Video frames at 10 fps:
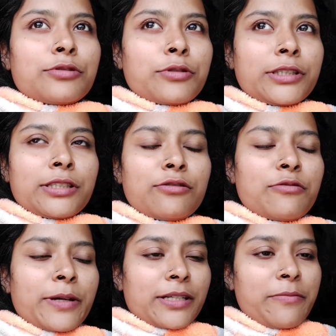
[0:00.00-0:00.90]
শরীরটাও
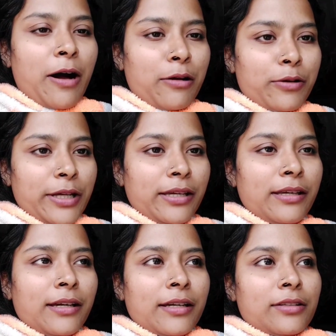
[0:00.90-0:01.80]
খুব একটা ভালো নেই
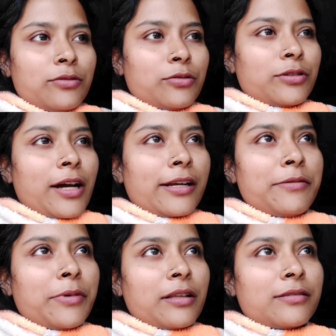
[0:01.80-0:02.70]
তো তারই
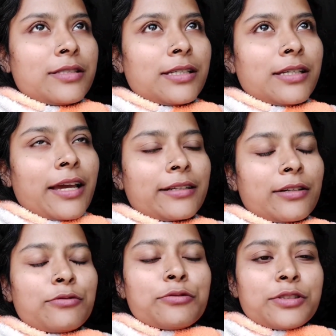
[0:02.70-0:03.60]
মাঝে একটা
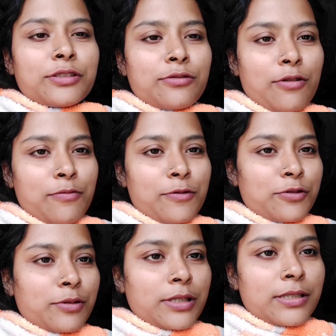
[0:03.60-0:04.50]
খুশির খবর
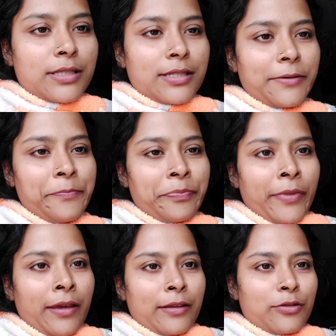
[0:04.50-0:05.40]
চলে এসেছে
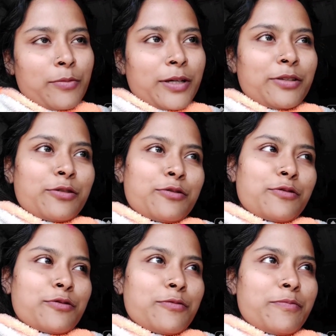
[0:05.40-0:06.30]
তোমাদেরও
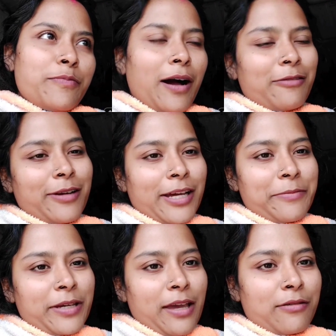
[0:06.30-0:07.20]
খুব ভালো
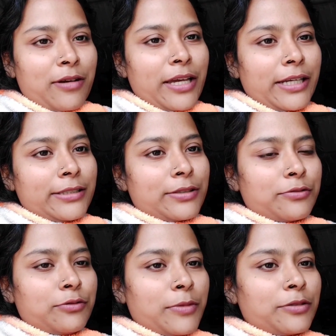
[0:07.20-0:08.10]
লাগবে কেননা এটা
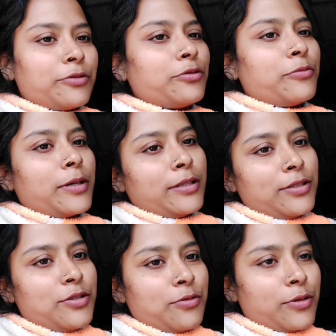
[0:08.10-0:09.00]
শুধুমাত্র
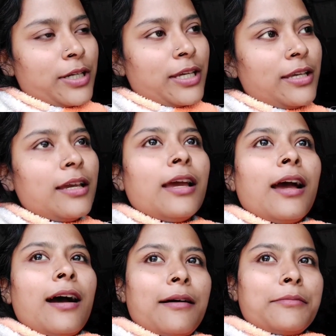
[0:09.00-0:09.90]
তোমাদের জন্যেই
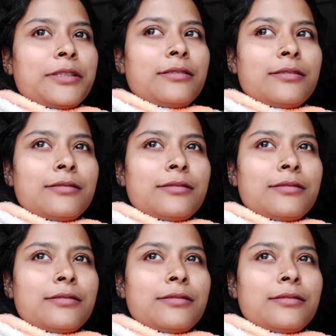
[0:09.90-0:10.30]
আমি